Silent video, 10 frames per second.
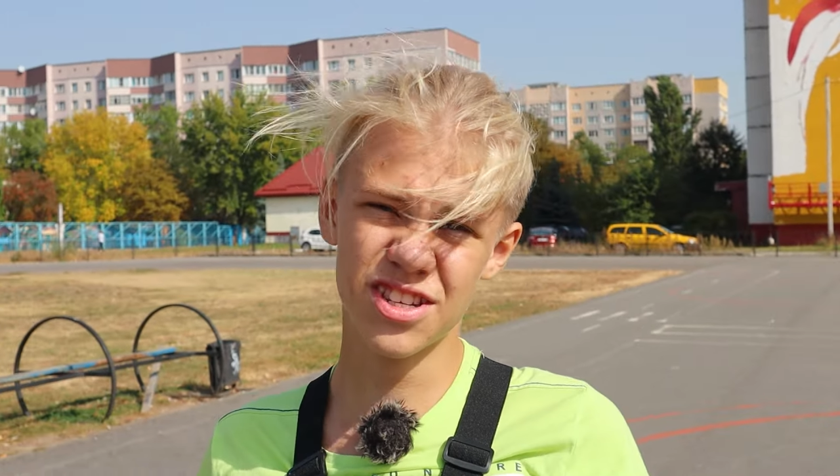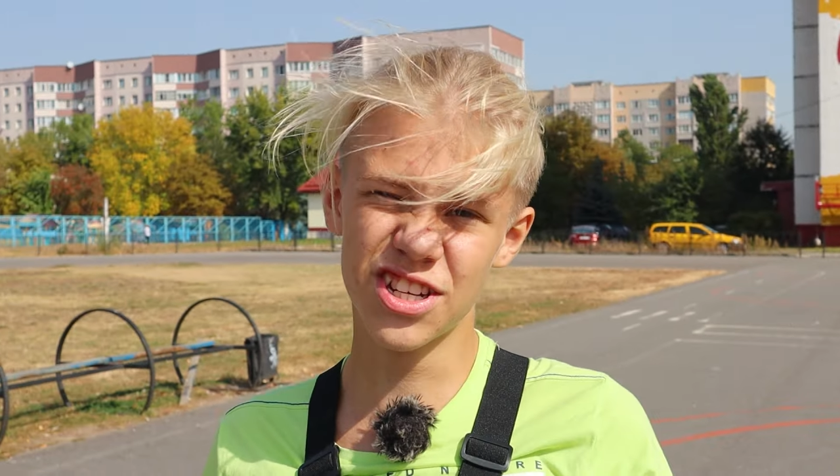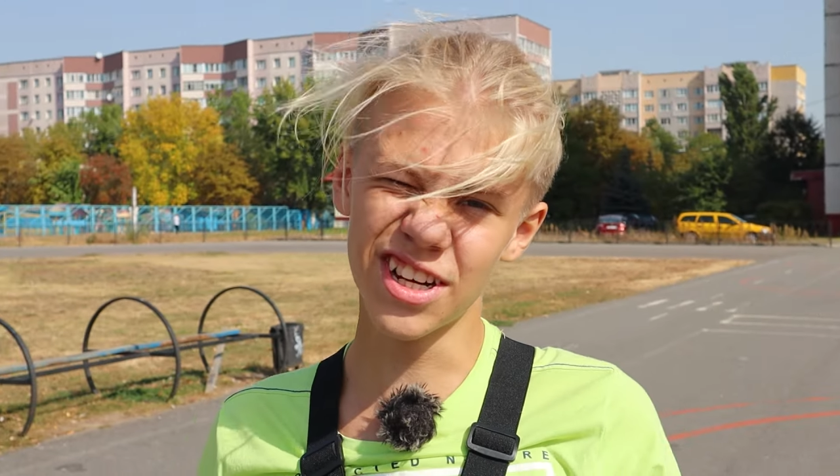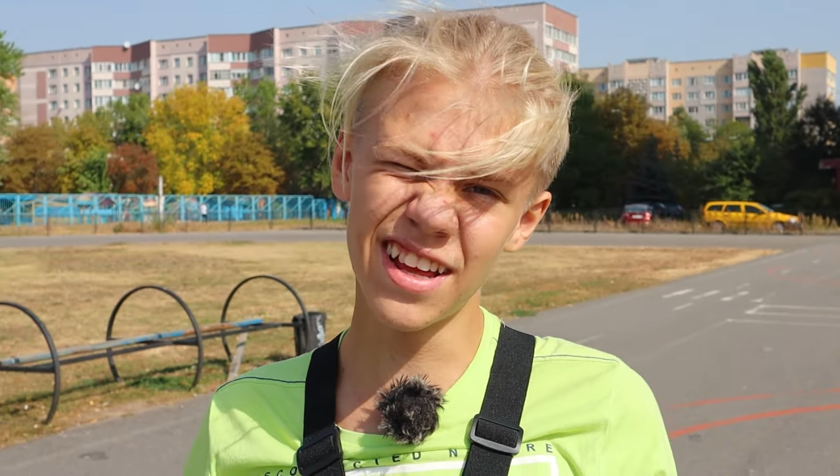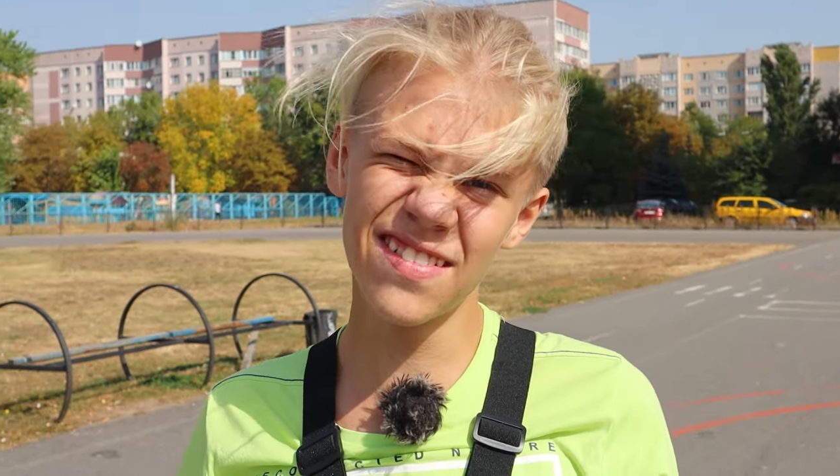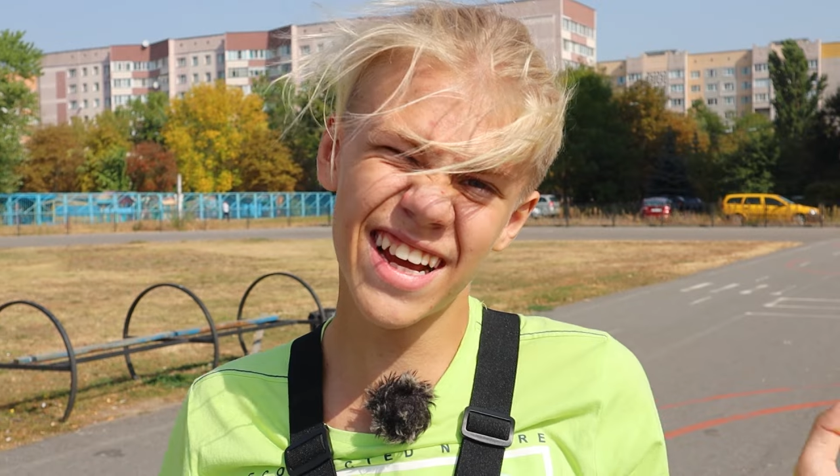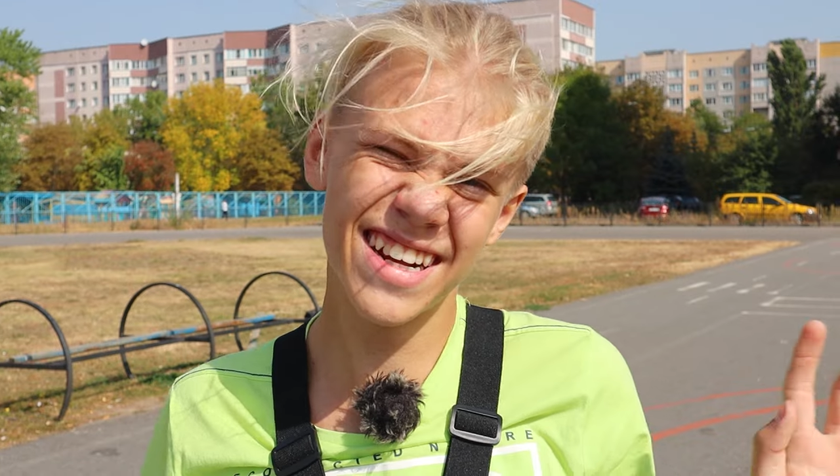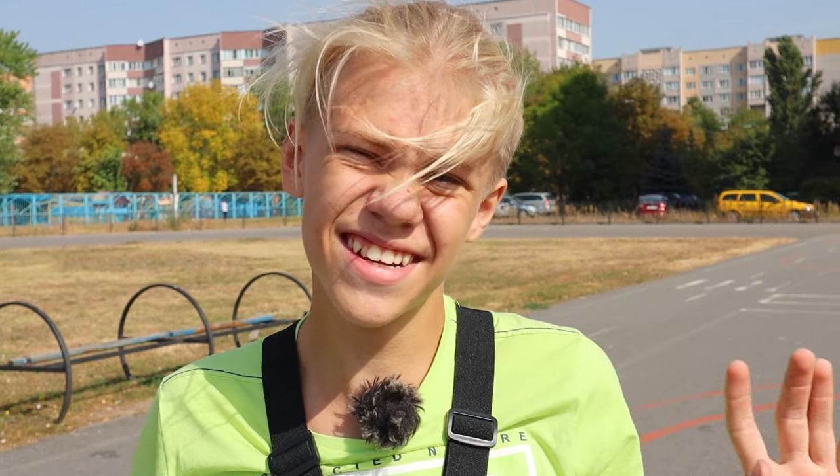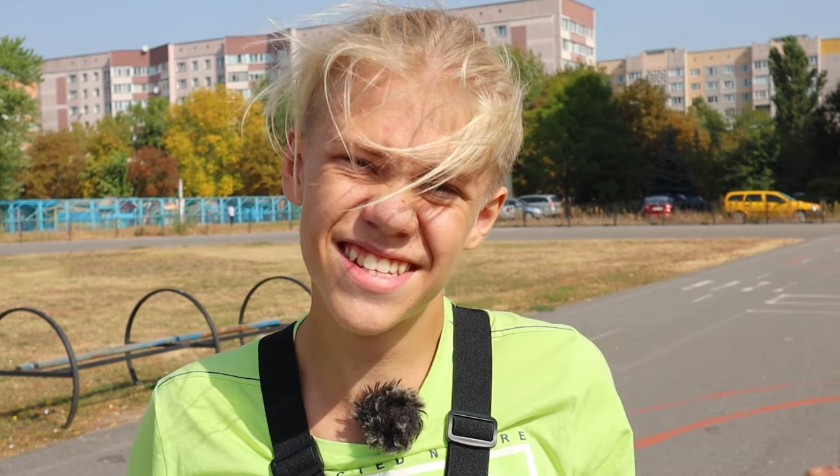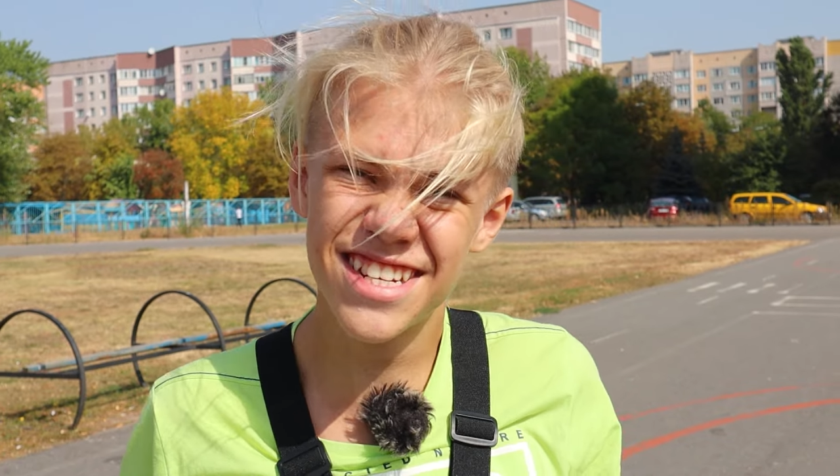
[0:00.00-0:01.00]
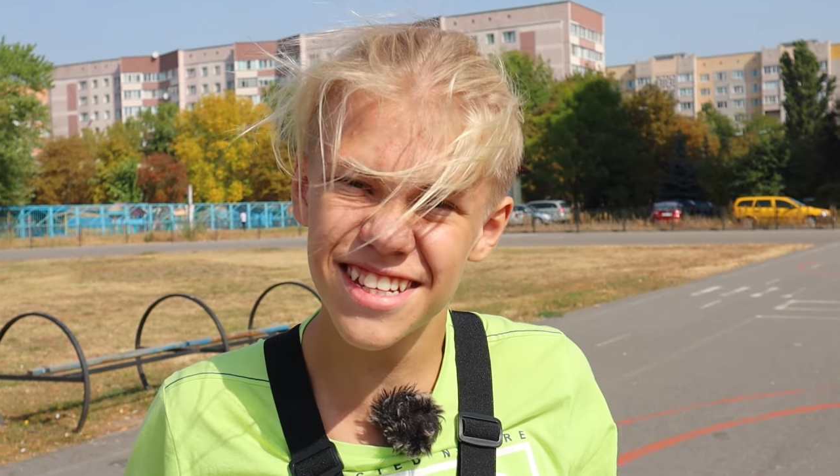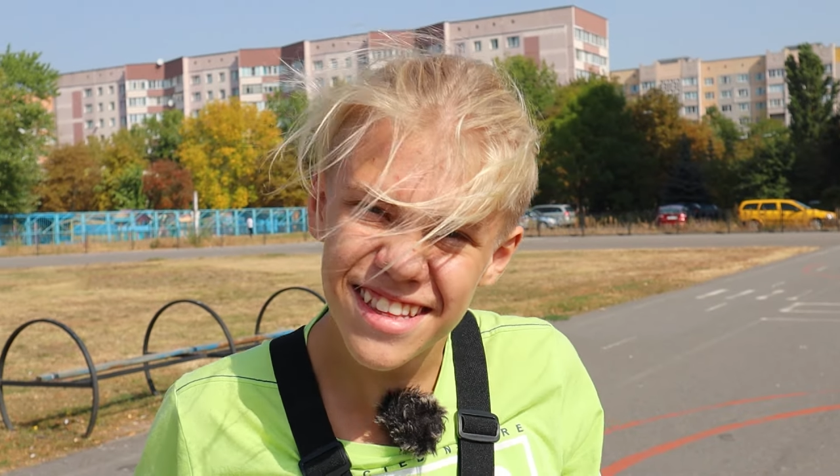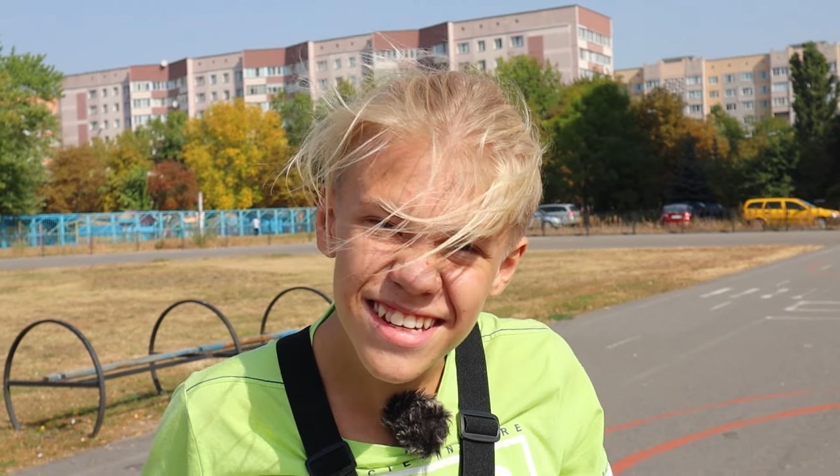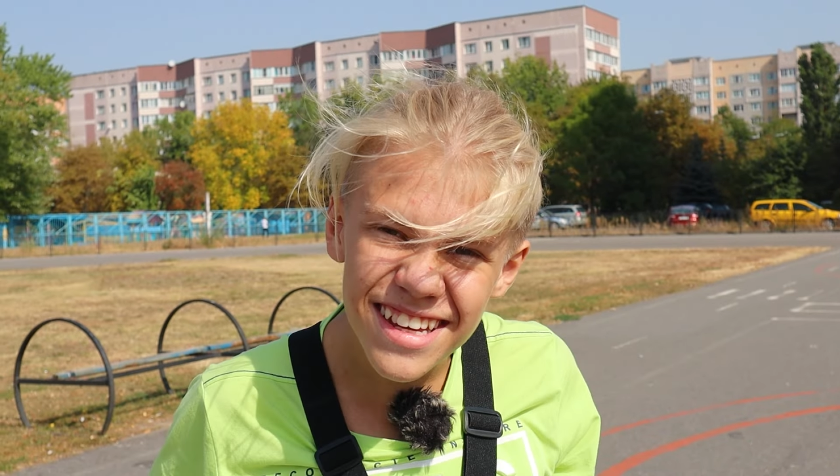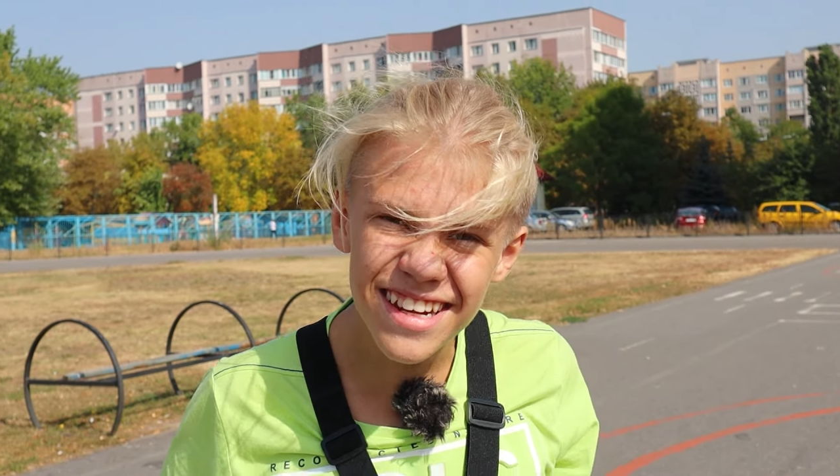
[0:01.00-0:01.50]
человека
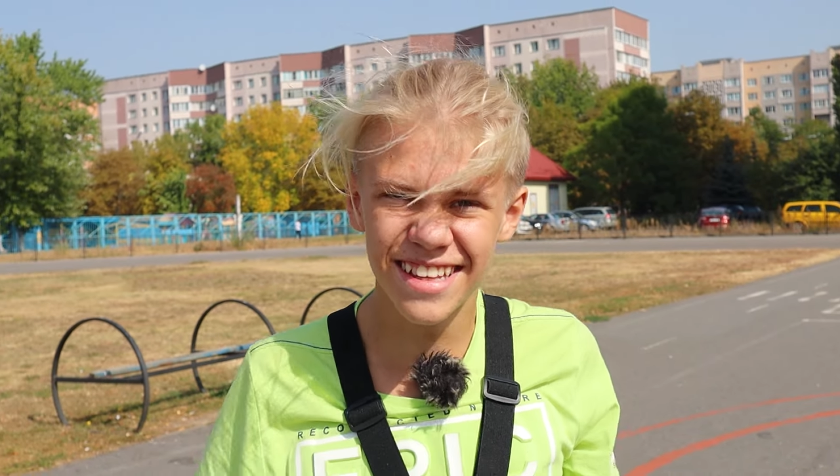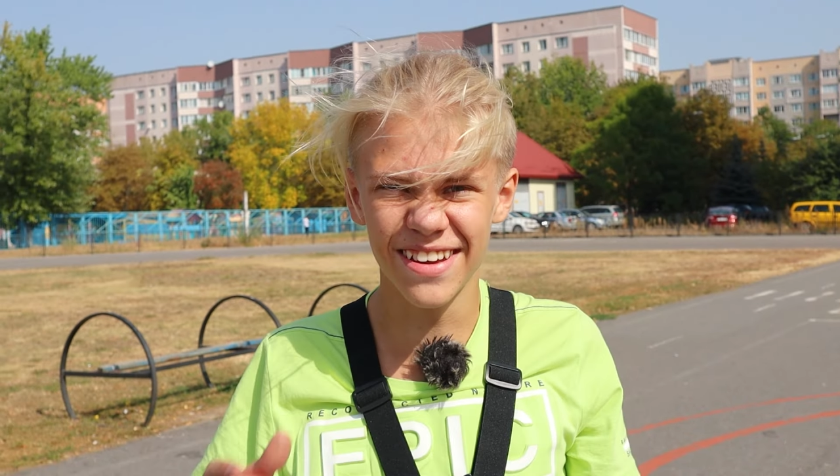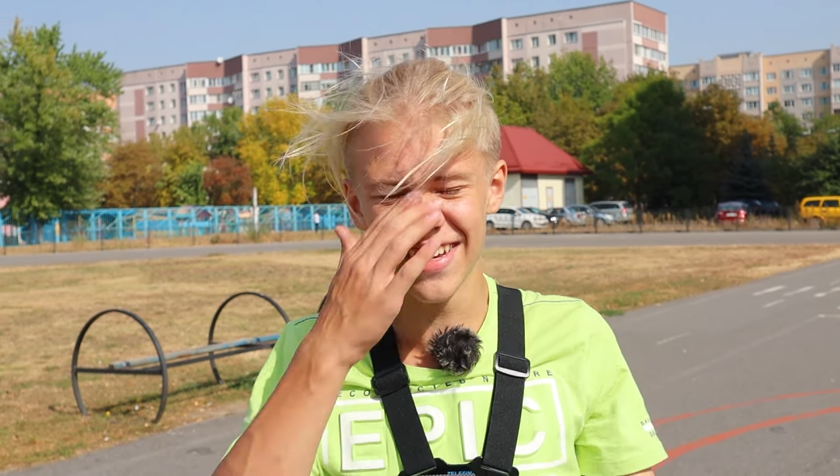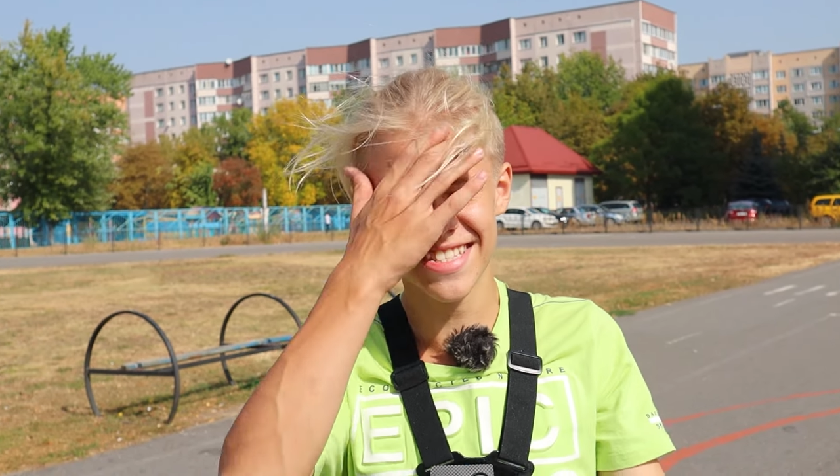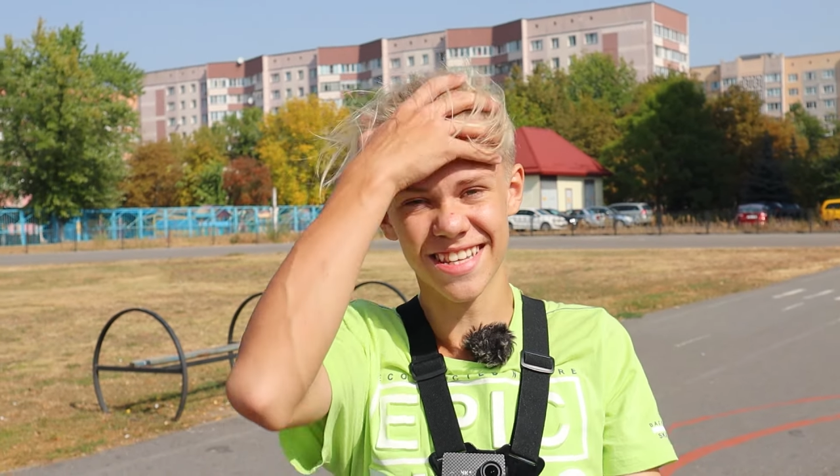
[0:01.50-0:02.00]
4 на весь